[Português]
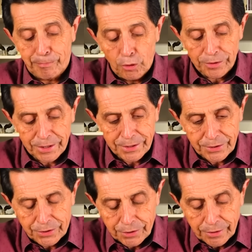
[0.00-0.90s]
Pode
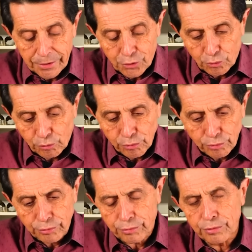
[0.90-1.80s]
assistir esse
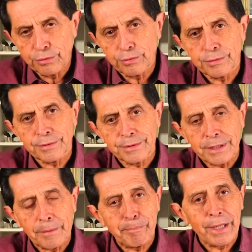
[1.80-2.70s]
culto
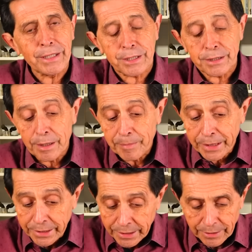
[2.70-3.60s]
na parte da
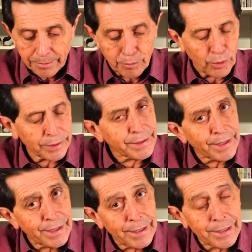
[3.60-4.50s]
manhã, boa
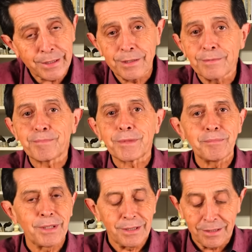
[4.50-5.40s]
tarde
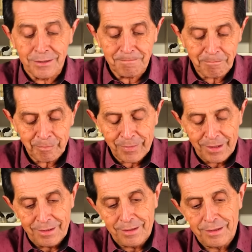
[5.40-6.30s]
também.
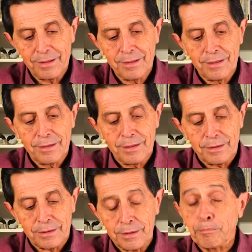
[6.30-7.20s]

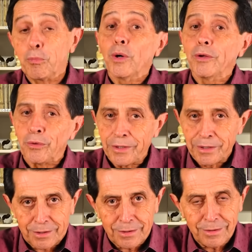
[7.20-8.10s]
E boa
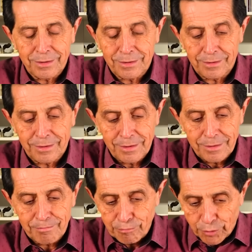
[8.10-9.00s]
noite.
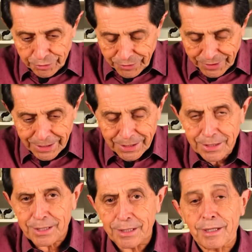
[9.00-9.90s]
Muitos
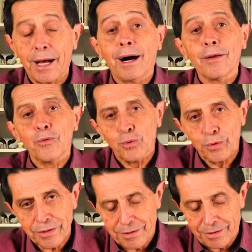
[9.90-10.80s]
assistem à
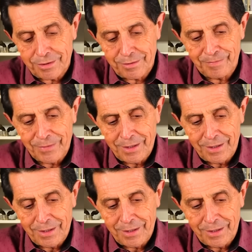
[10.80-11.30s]
noite.